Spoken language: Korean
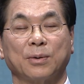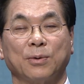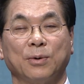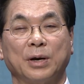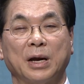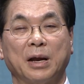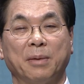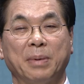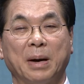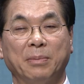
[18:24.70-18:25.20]

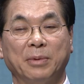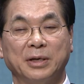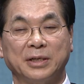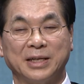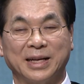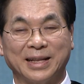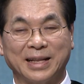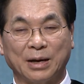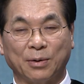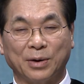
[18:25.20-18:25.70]
고난의 밤을
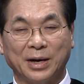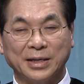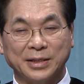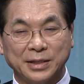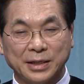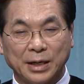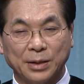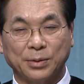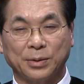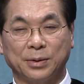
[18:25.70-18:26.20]
지난다고
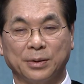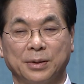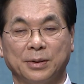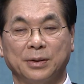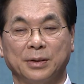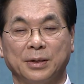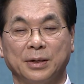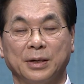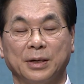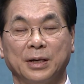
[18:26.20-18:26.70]
할지라도
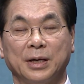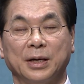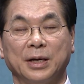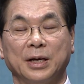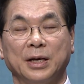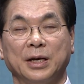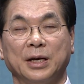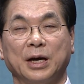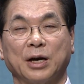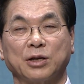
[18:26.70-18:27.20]

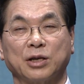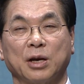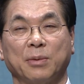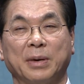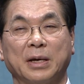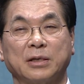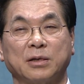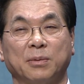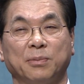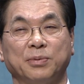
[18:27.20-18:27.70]
약속의
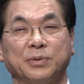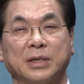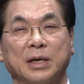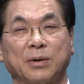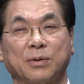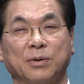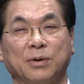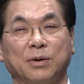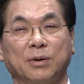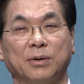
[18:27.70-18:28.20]
말씀 을
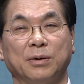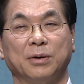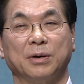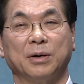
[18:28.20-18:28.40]
붙잡고